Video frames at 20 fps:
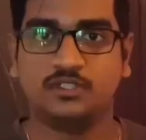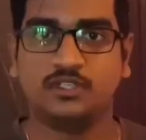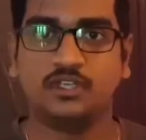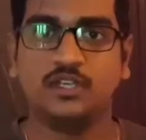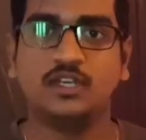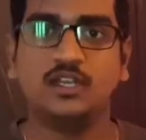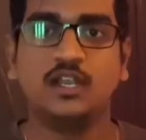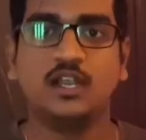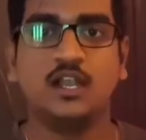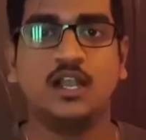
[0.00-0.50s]
வந்து
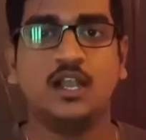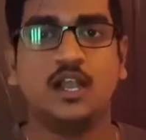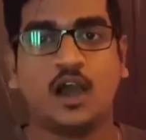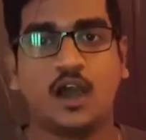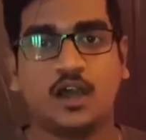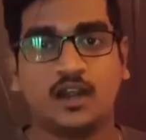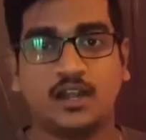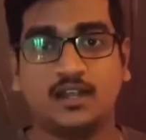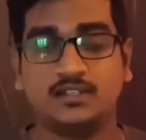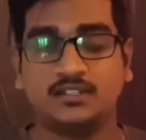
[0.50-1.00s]

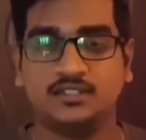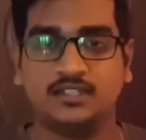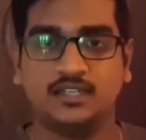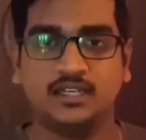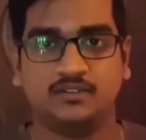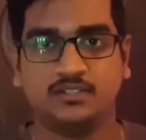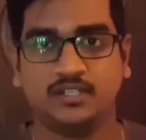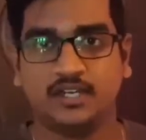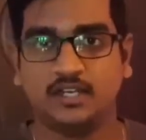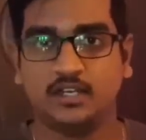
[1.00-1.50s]

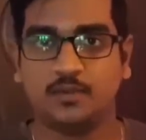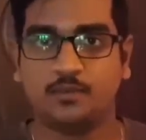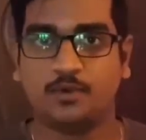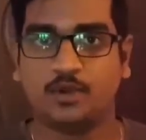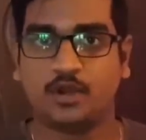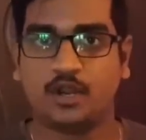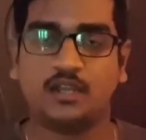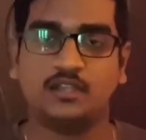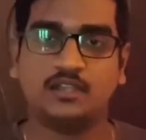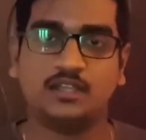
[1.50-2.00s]
ஆர்ஆர்சியில் வந்து எடுக்க
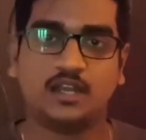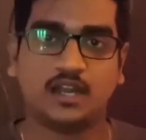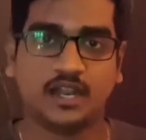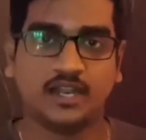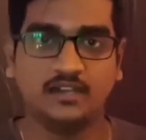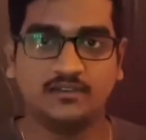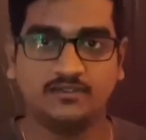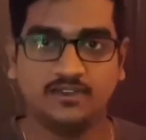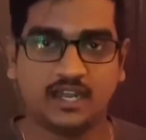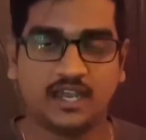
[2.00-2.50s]
போகிறாங்க அதாவது
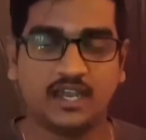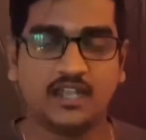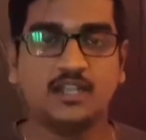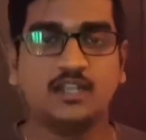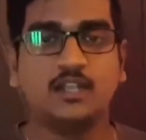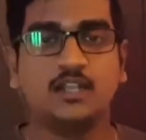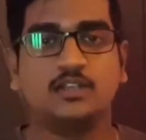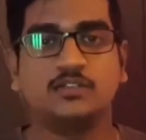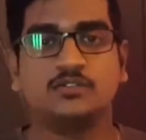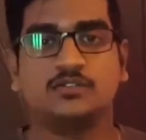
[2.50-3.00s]
ரயில்வேல
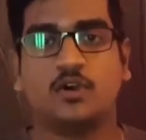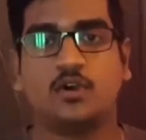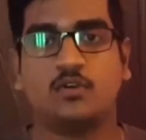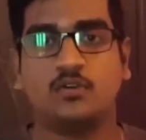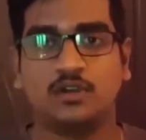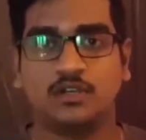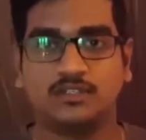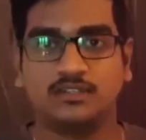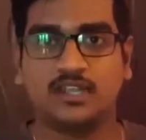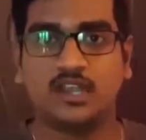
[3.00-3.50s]
ஸோ
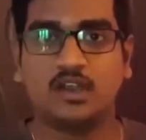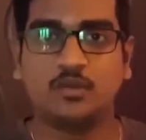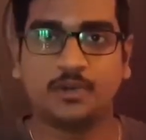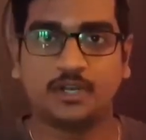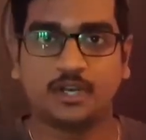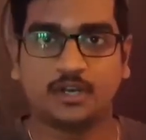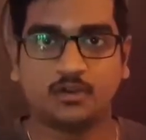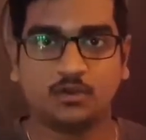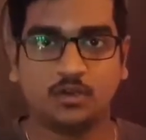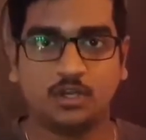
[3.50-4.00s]
அவங்களுக்கு
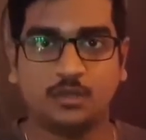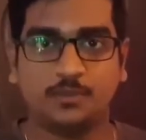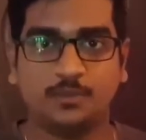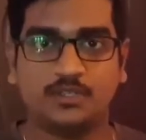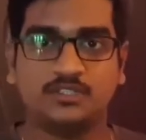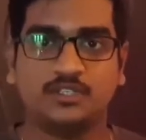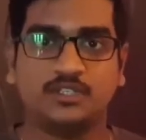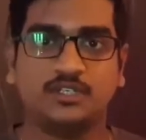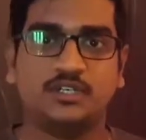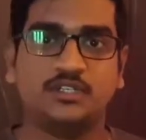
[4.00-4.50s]
தேவைப்பட்ட டுவெண்ட்டி
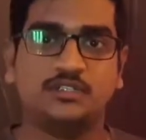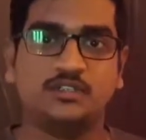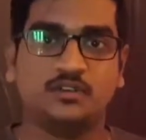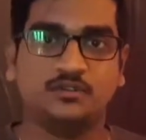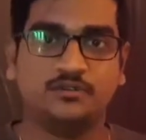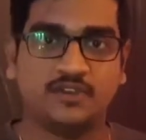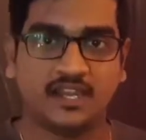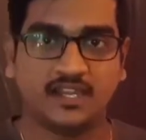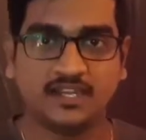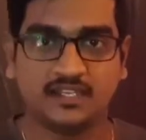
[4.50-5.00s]
பர்சன்டேஜ்
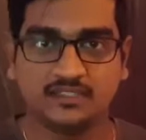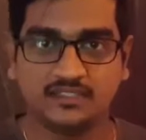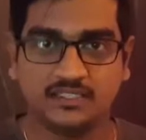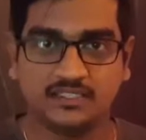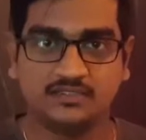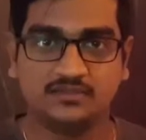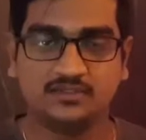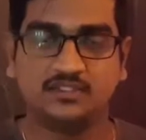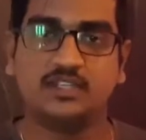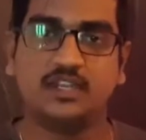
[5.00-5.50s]
ஆஃப்
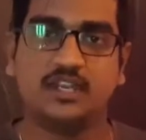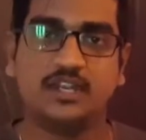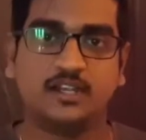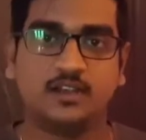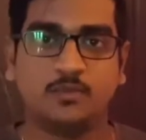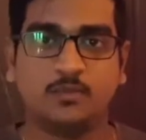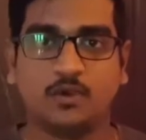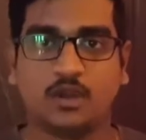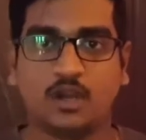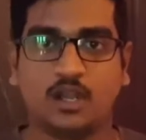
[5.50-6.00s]
வேகன்சிஸ் வந்து
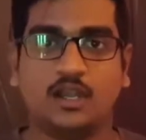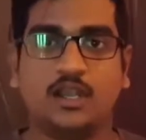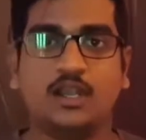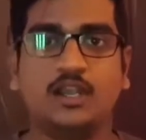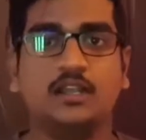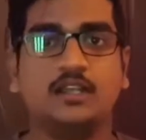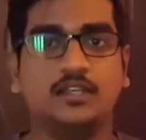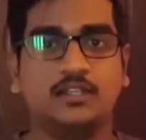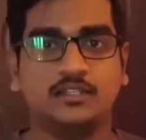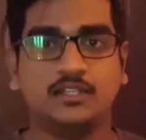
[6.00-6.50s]
எடுக்க போகிறாங்க
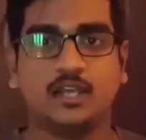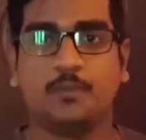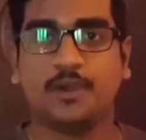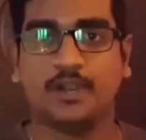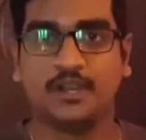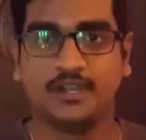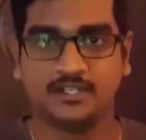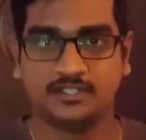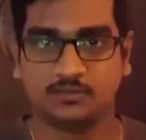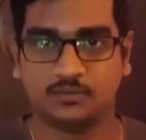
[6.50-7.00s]
இந்த
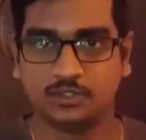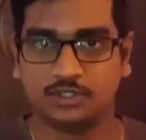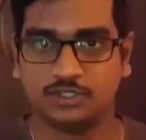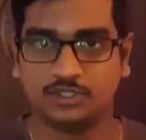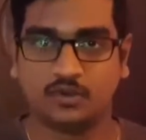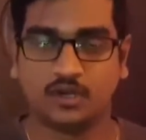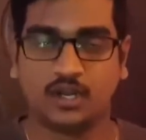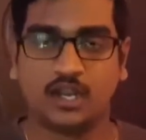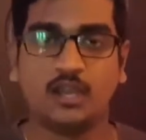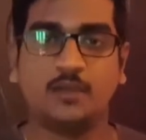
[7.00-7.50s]
அப்ரண்டிஸ்
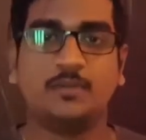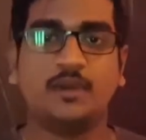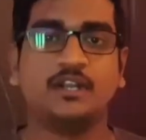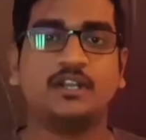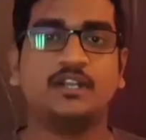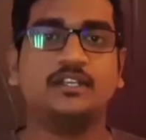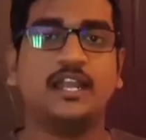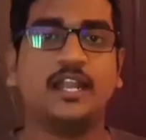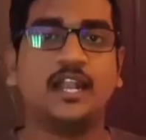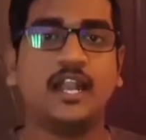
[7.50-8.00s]
முடித்தவங்களை
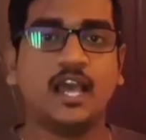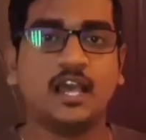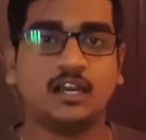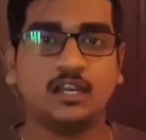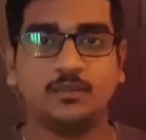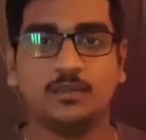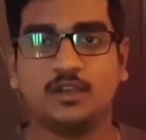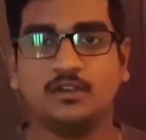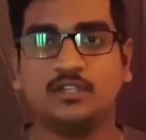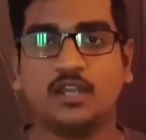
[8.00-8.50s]
பட்
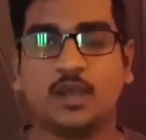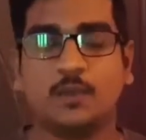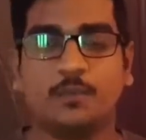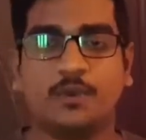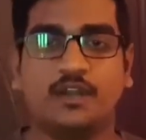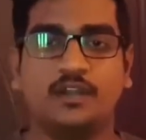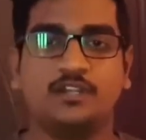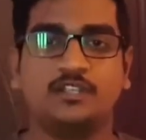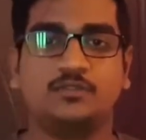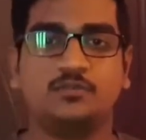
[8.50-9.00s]
எல்லாருக்குமே வந்து
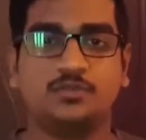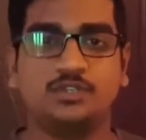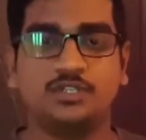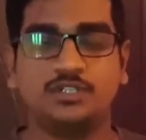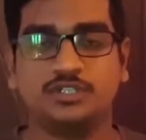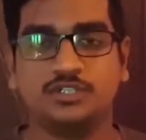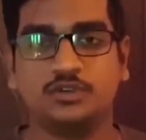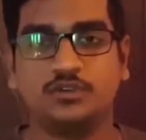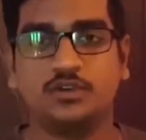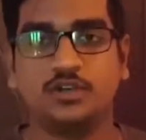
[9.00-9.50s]
அப்ரண்டிஸ்
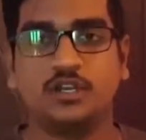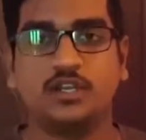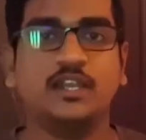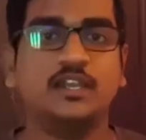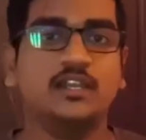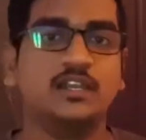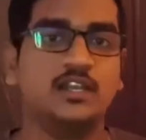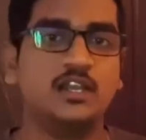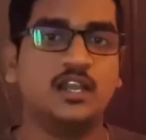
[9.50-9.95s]
முடித்தவங்களுக்கு